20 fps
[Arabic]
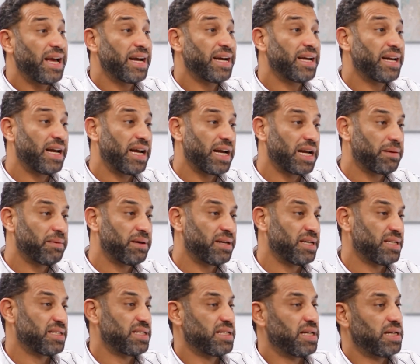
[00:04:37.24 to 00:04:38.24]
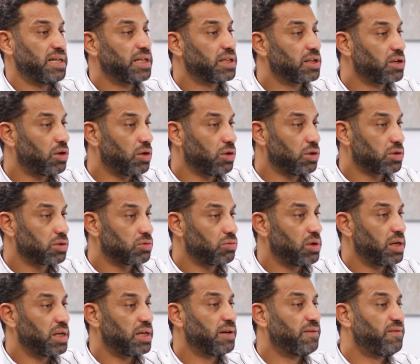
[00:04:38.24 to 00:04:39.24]
اخر حاجه بقى انا استنيت خالص
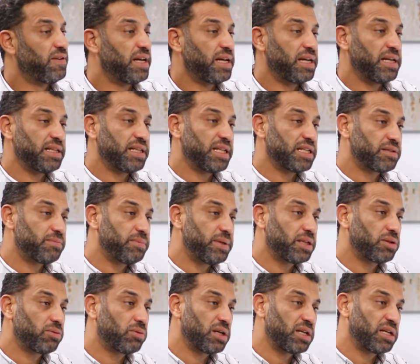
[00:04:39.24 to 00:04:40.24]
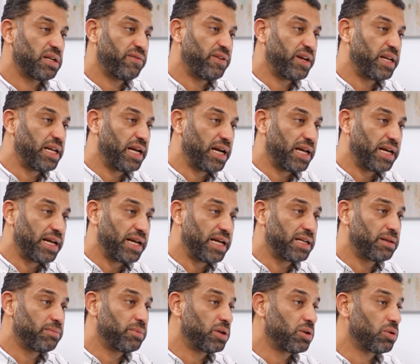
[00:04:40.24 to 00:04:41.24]
ولا نافع لي تثبيت ولا نافع لي
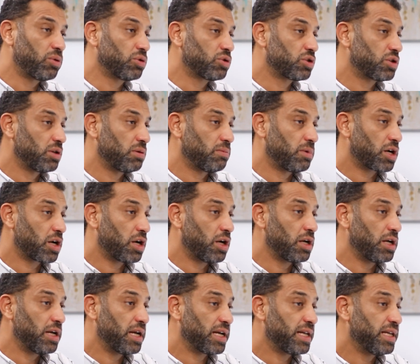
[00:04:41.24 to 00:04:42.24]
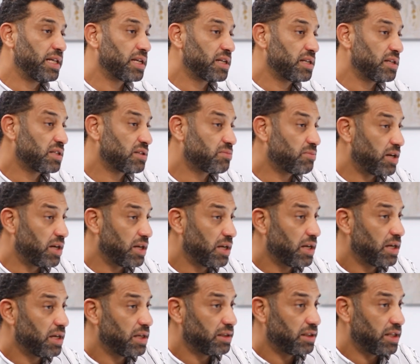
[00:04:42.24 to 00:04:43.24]
حلقات بنخش المرحله الاخيره اللي اسمها
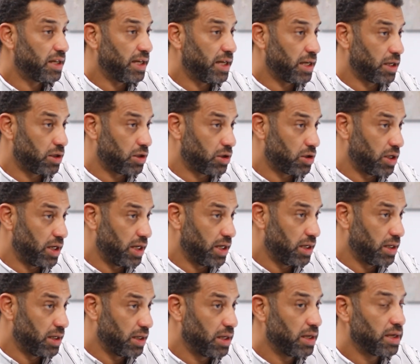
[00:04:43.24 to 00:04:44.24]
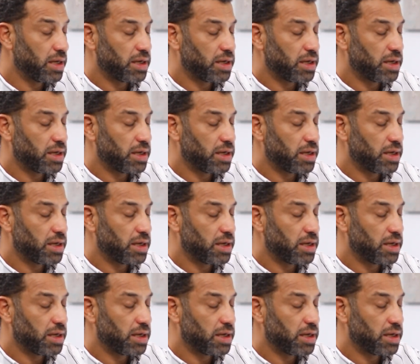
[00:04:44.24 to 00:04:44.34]
ترقيع قرنيه